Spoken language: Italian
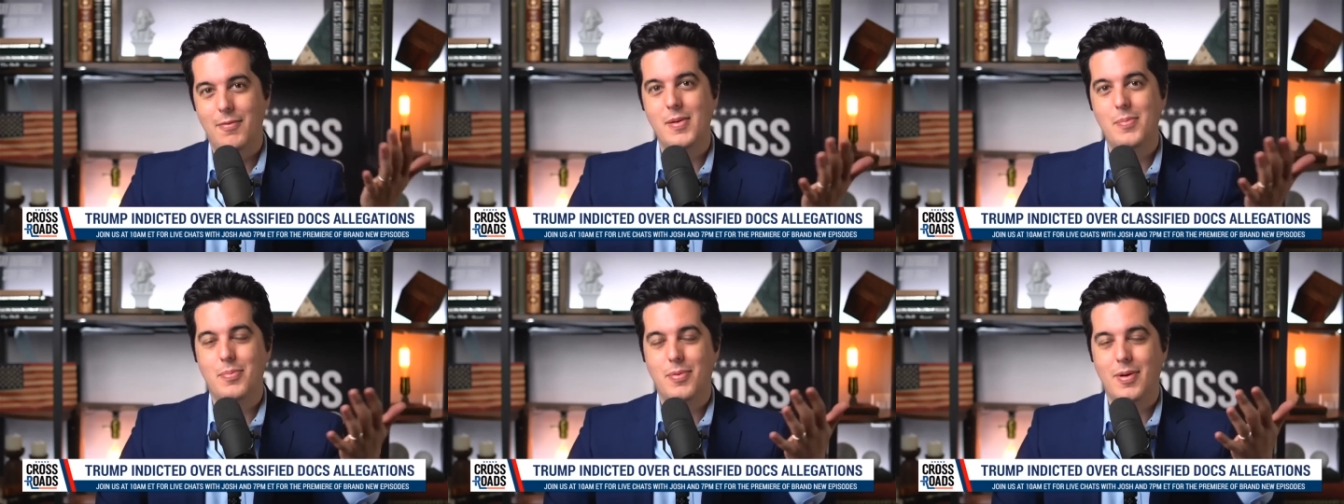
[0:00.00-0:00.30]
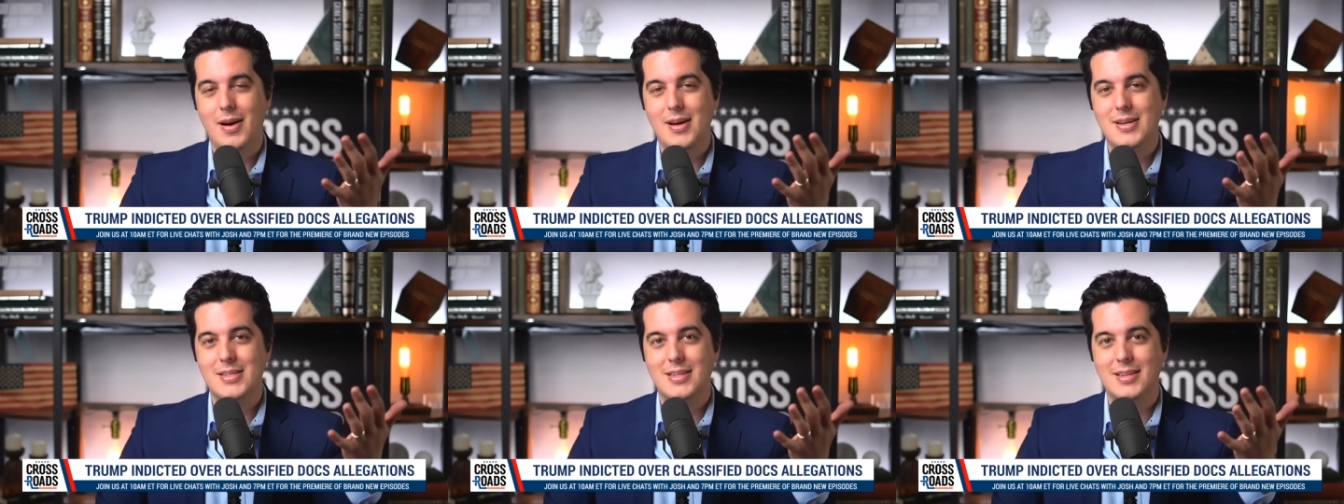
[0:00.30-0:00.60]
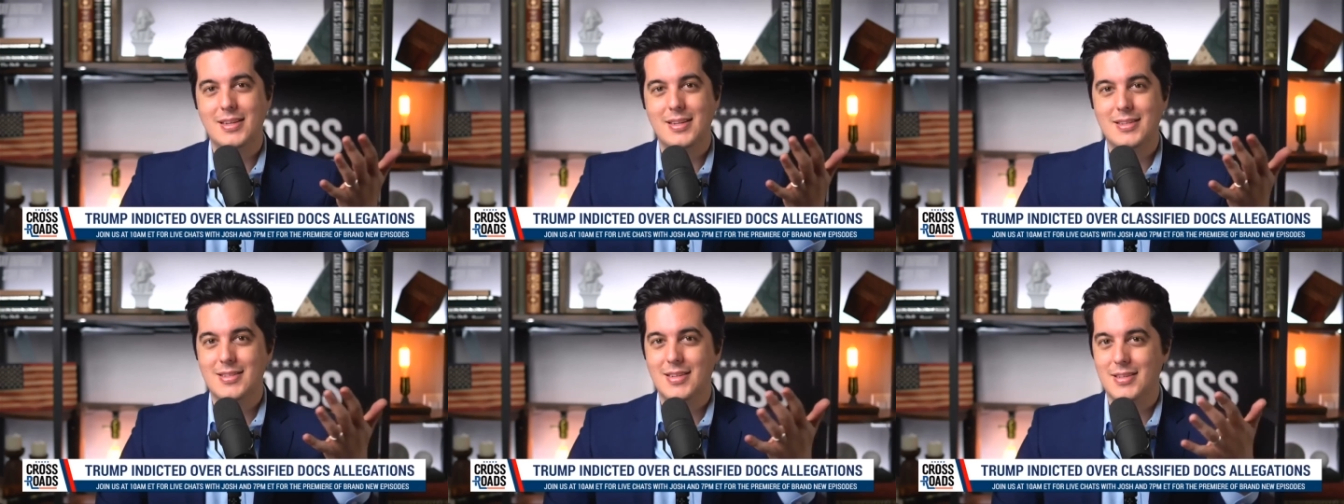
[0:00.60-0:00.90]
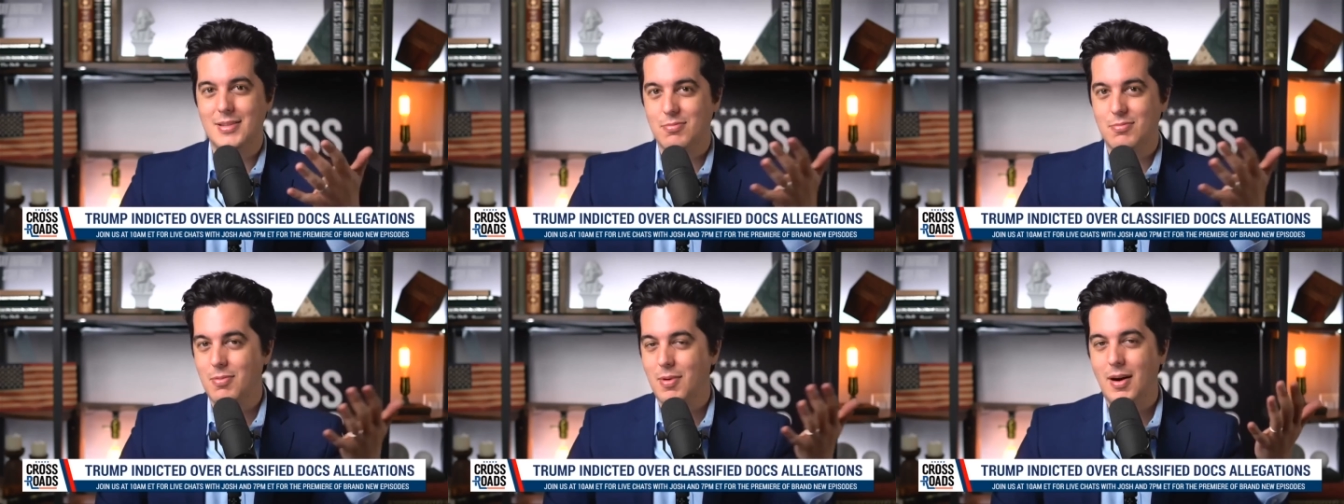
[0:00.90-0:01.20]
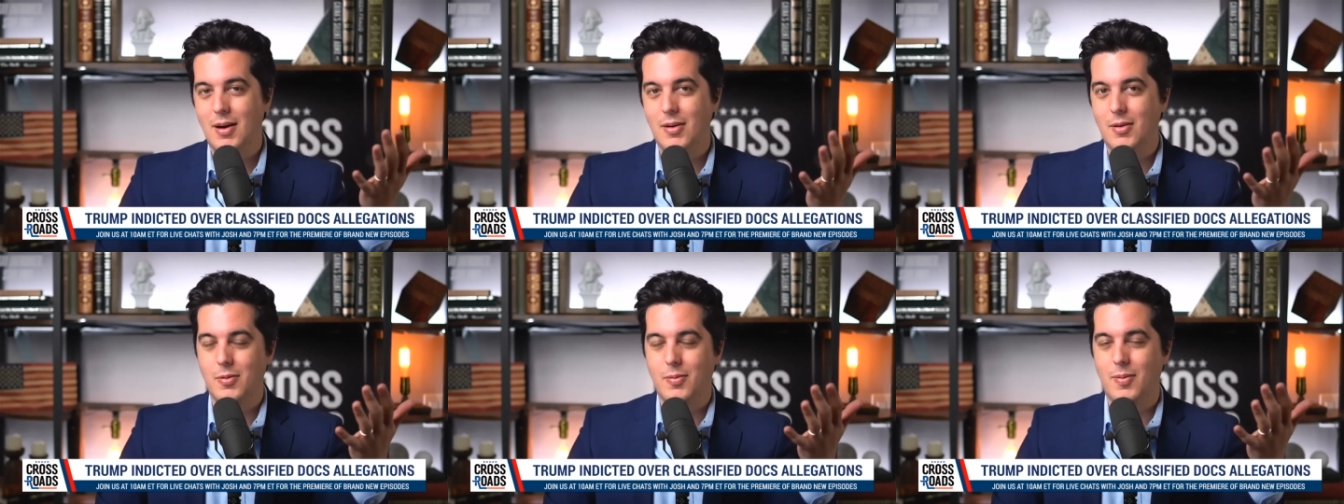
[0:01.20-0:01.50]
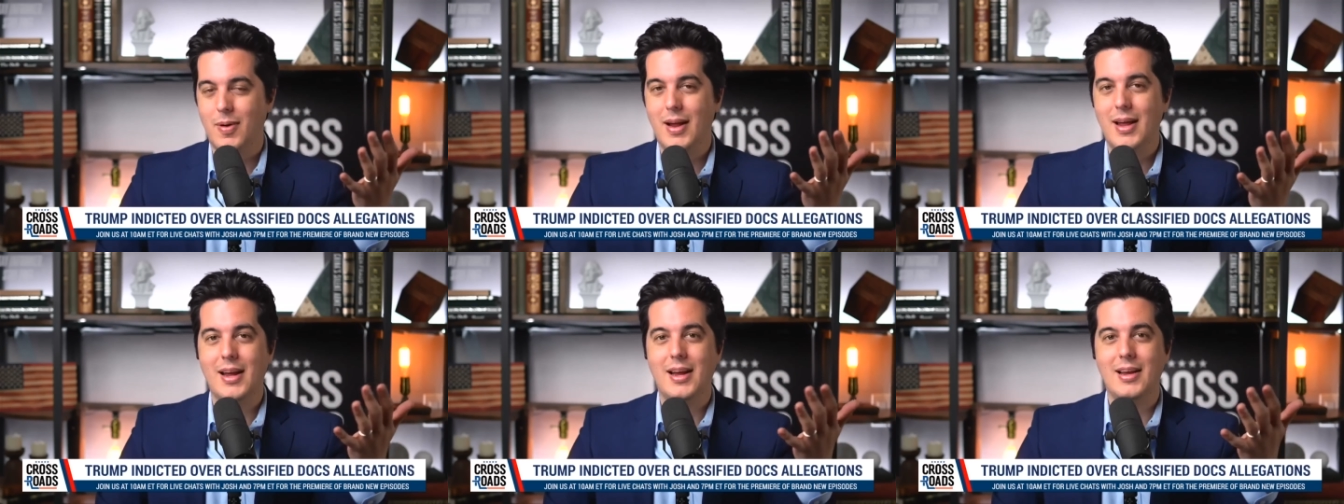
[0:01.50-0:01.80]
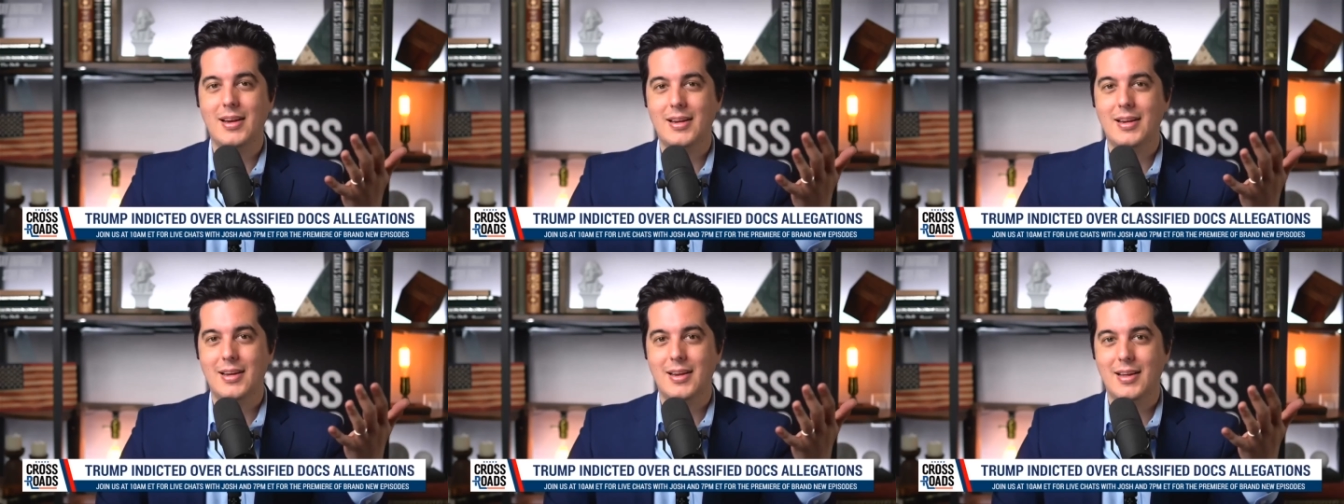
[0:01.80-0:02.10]
fatta anche Bill Clinton.
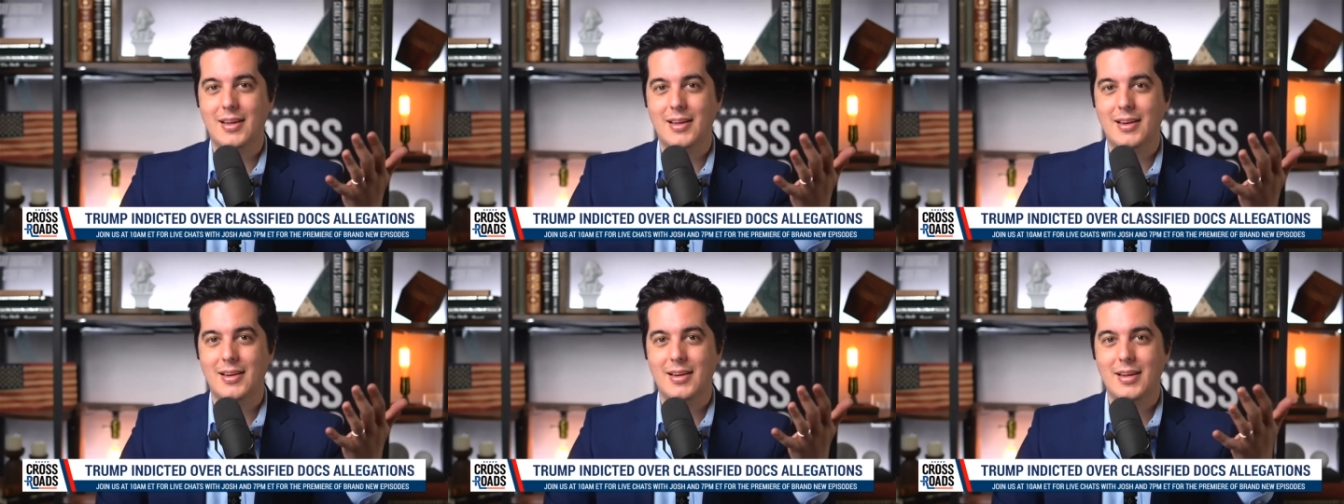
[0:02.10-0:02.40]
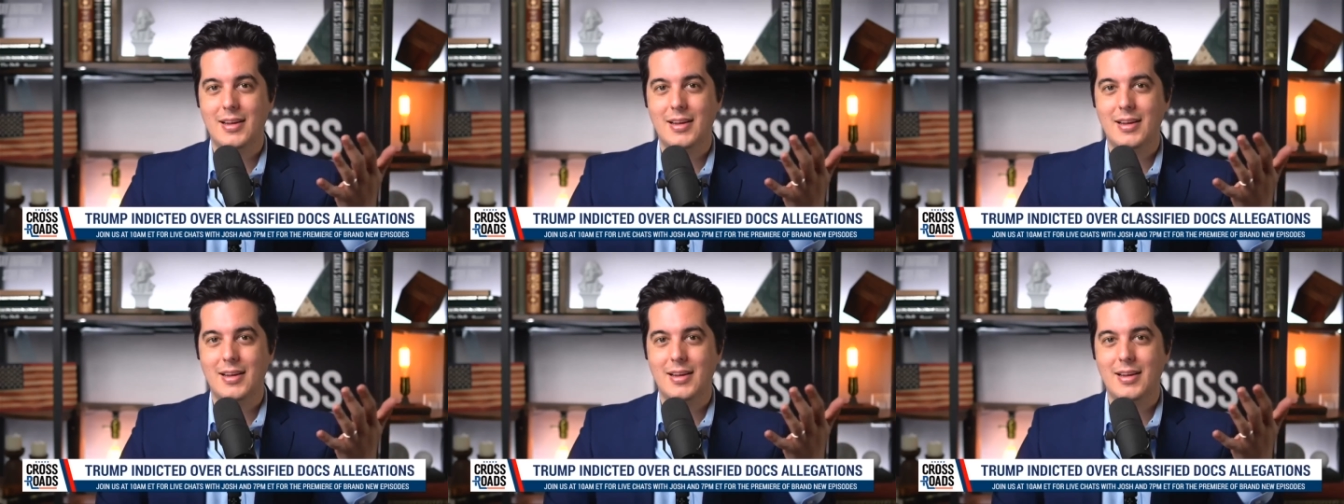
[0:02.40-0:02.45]
Tutti